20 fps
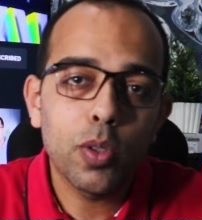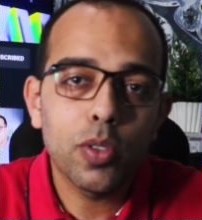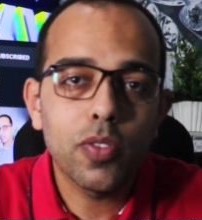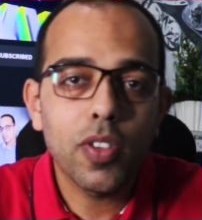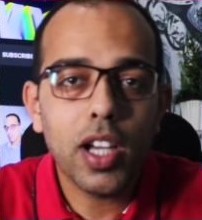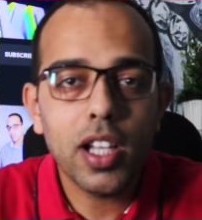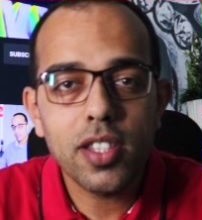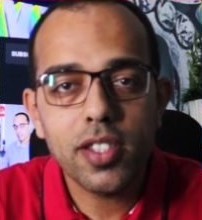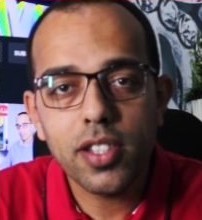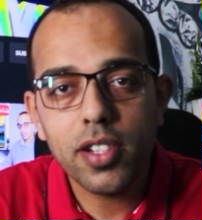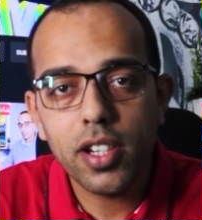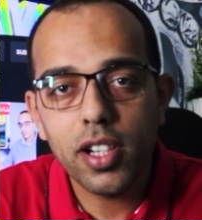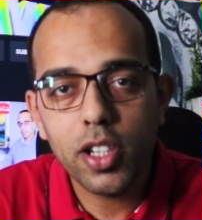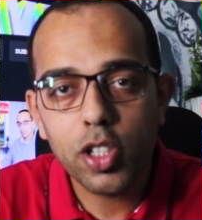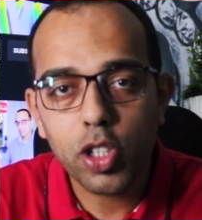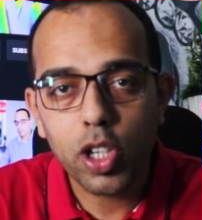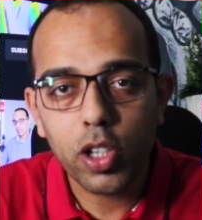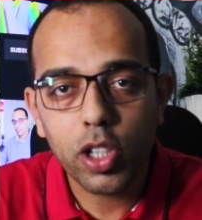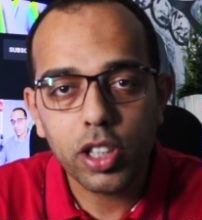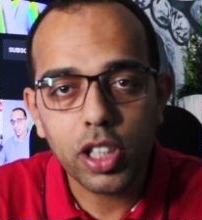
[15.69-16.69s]
وتفعل زر
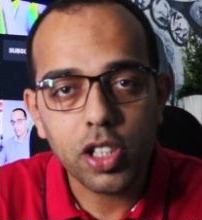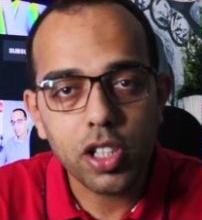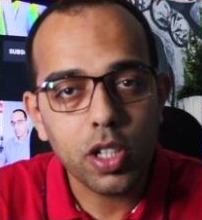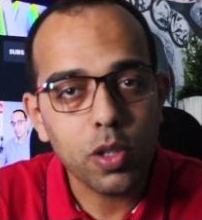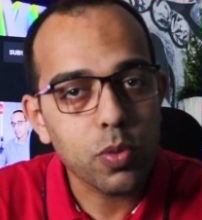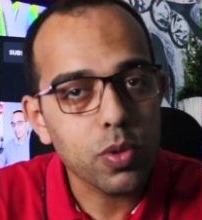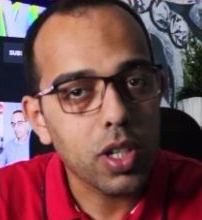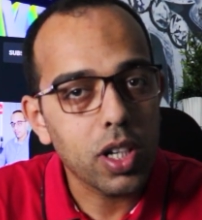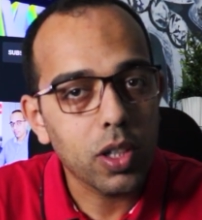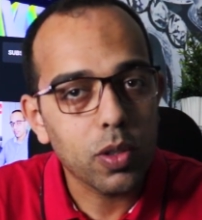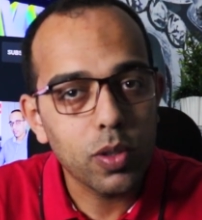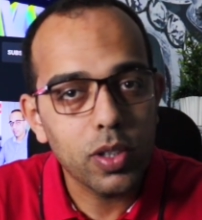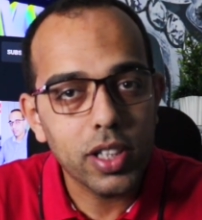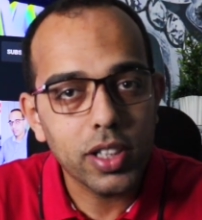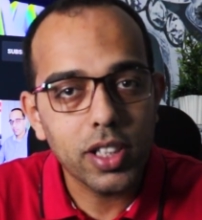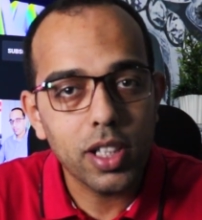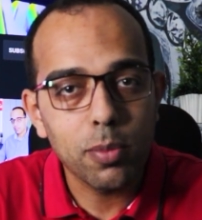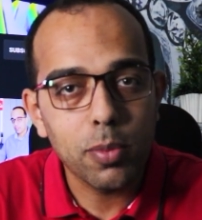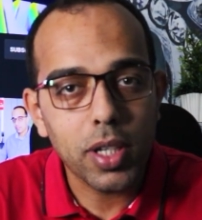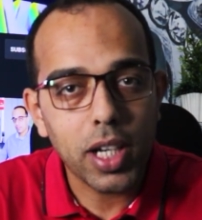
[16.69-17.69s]
الاشعارات عشان يوصلك كل
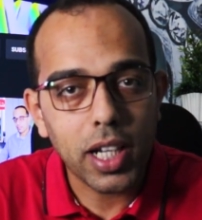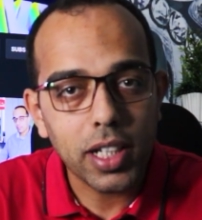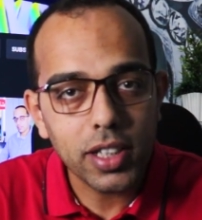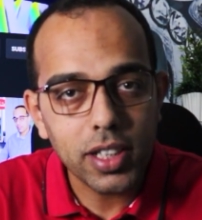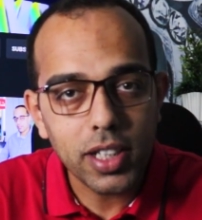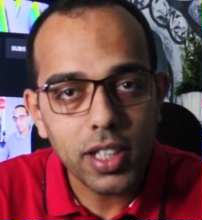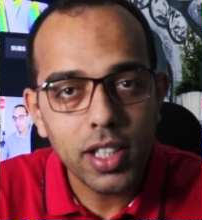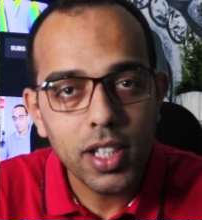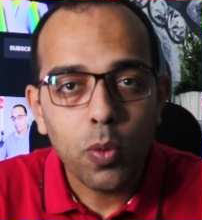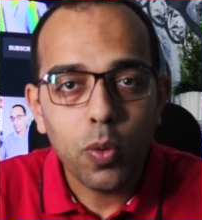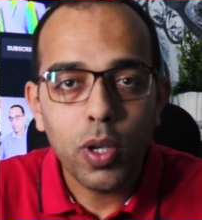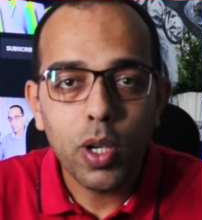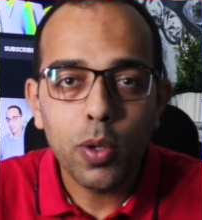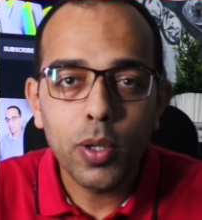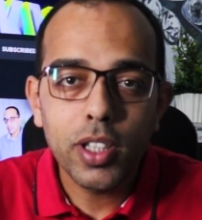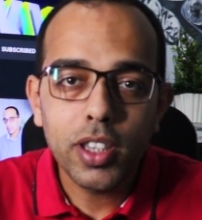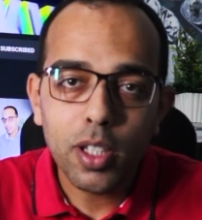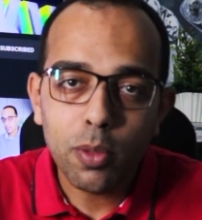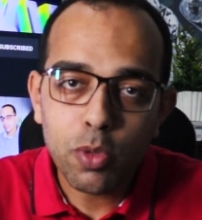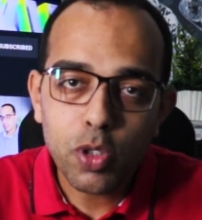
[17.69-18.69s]
جديد من عندي
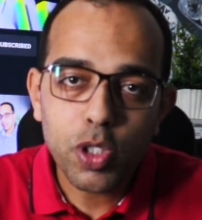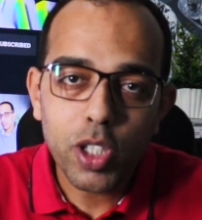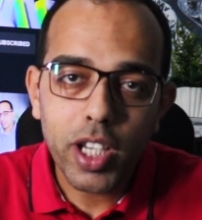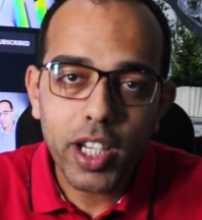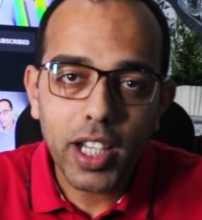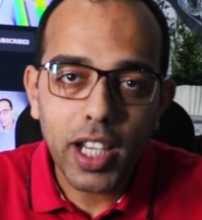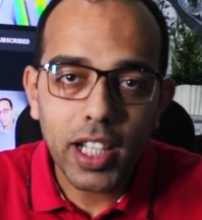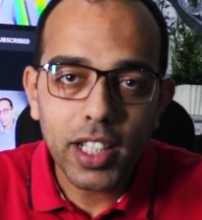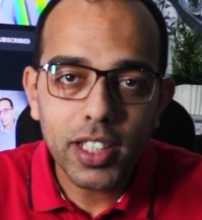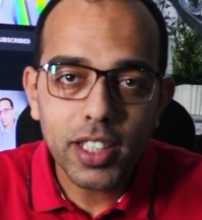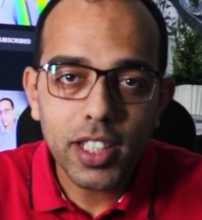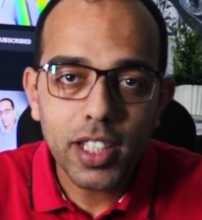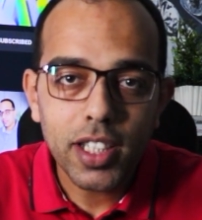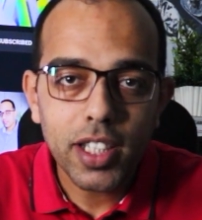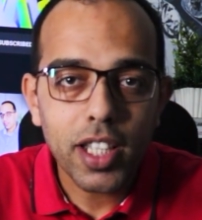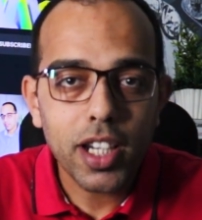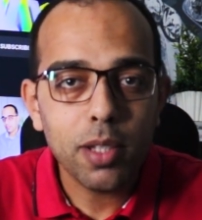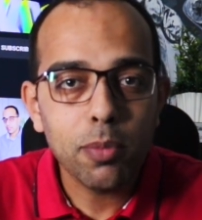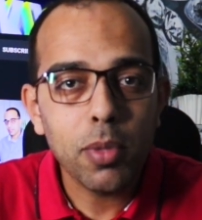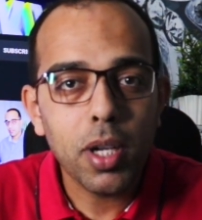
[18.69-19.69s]
ولو انت مشترك
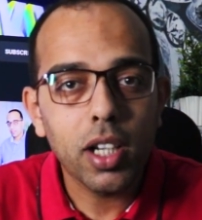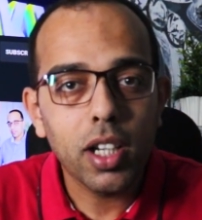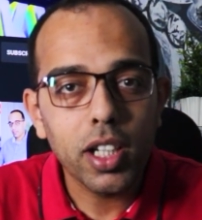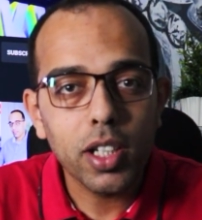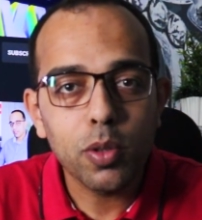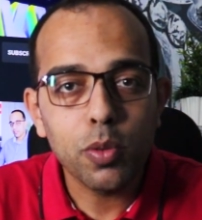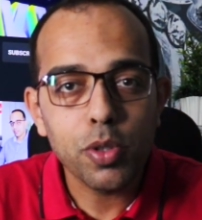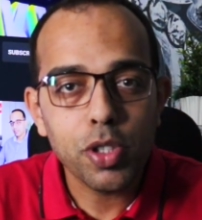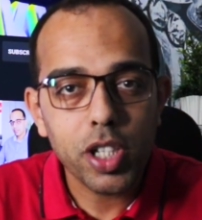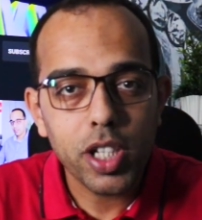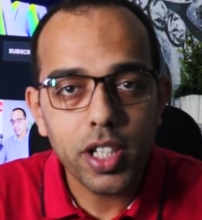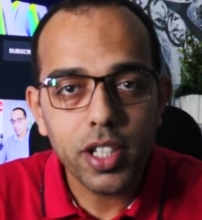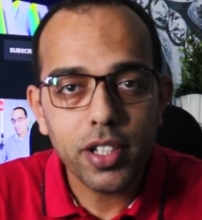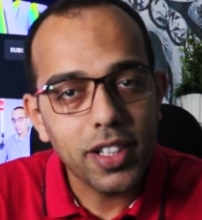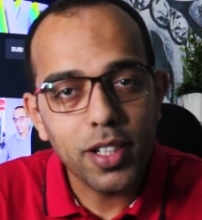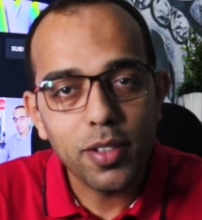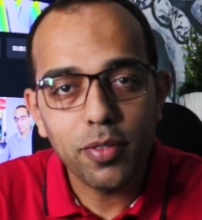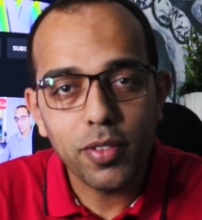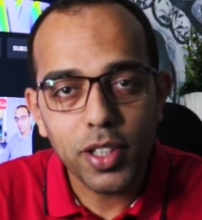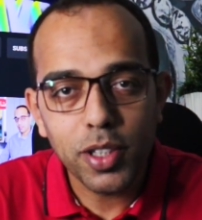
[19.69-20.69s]
عندي يا ريت بقى لايك وشير
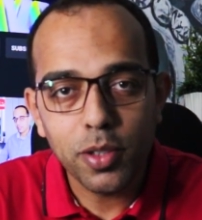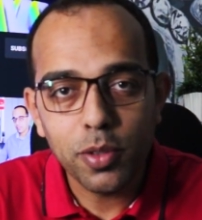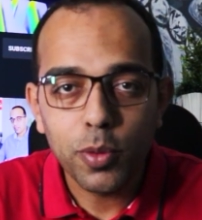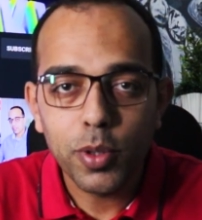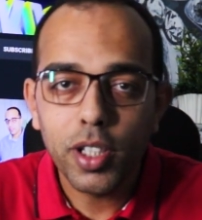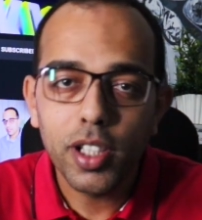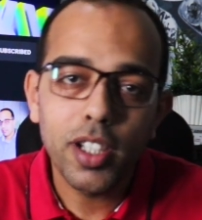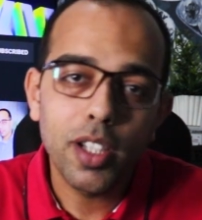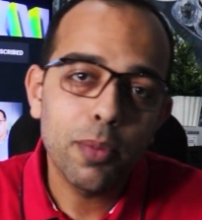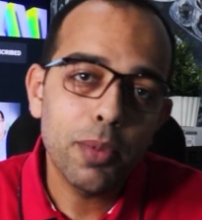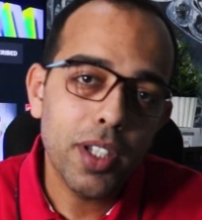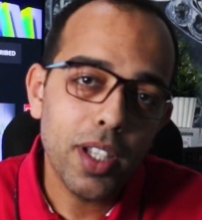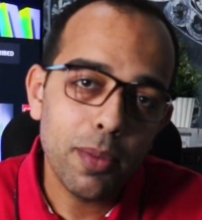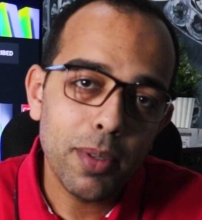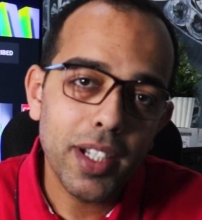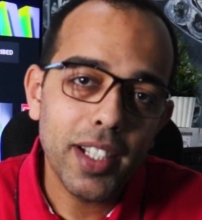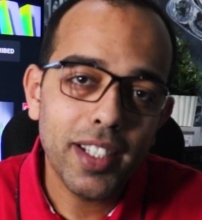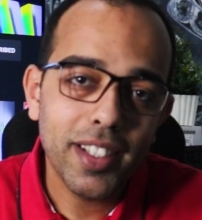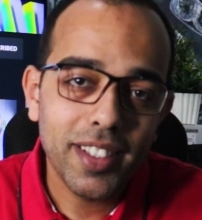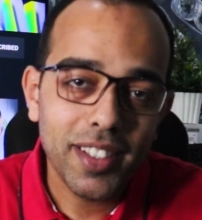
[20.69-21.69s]
للفيديو ويلا بينا
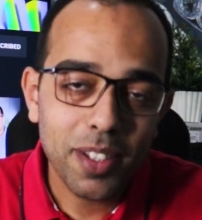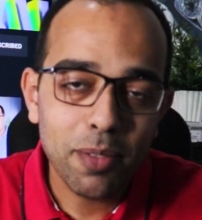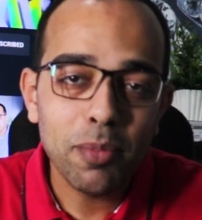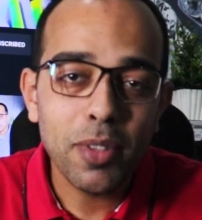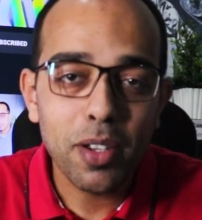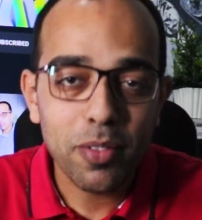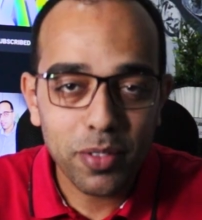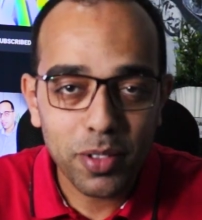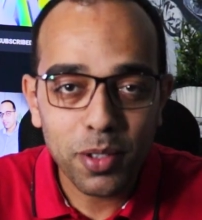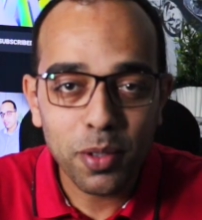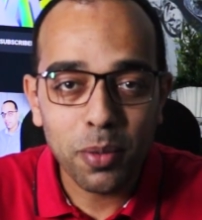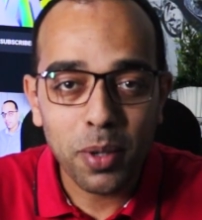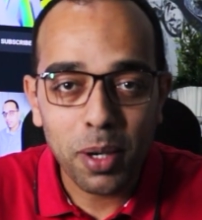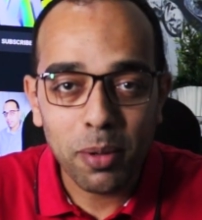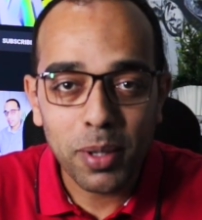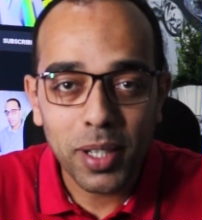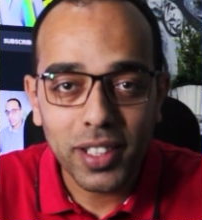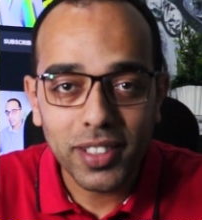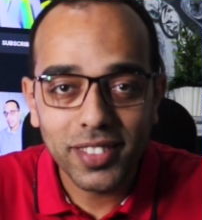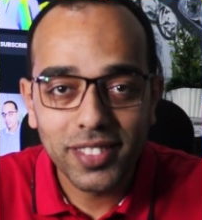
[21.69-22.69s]
بقى نبدا الفيديو
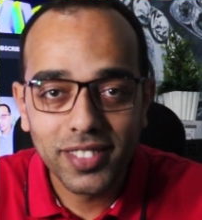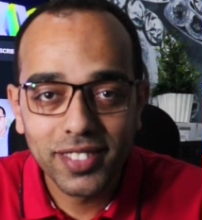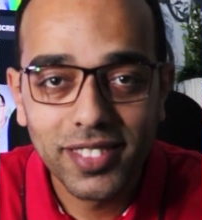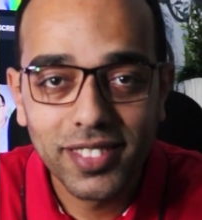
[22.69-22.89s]
مع بعض